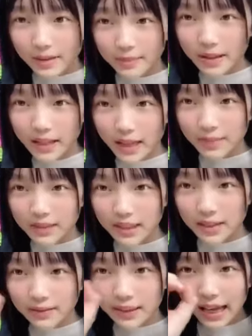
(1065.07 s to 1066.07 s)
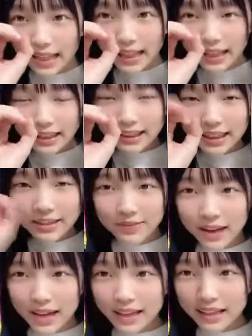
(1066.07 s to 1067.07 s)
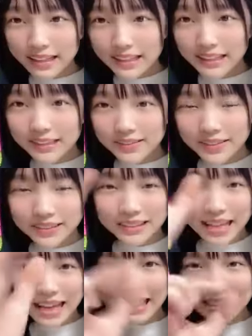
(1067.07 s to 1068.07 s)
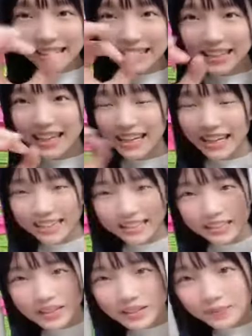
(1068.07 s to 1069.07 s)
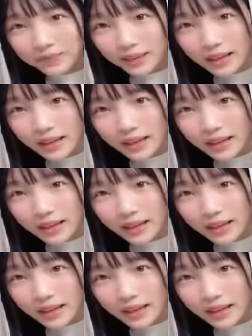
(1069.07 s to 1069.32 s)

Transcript: マイク M c ーブさん、だるま、よしぼうさん、クッキーありがとう。